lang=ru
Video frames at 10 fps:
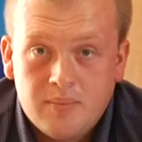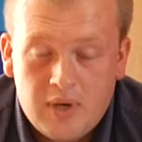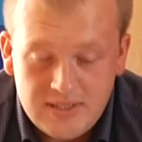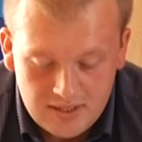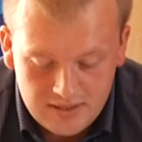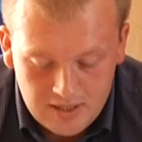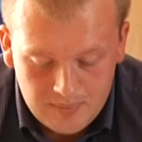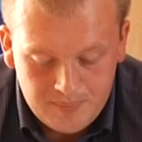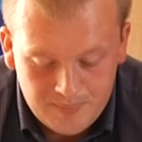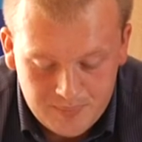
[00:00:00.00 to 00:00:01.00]

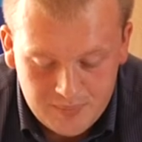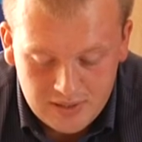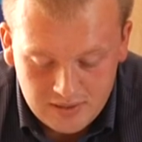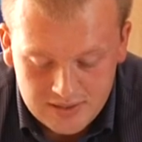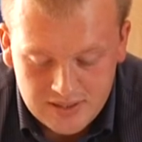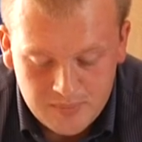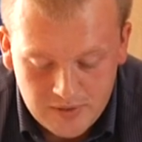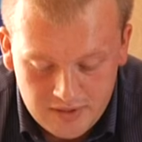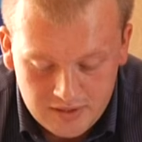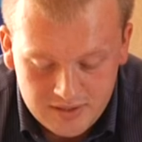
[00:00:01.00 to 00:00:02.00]
масляная окраска
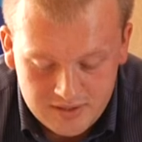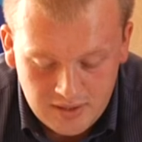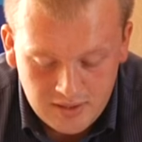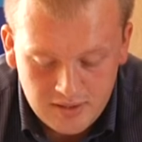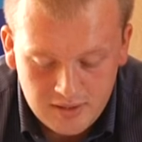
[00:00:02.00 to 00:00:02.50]
поверхностей,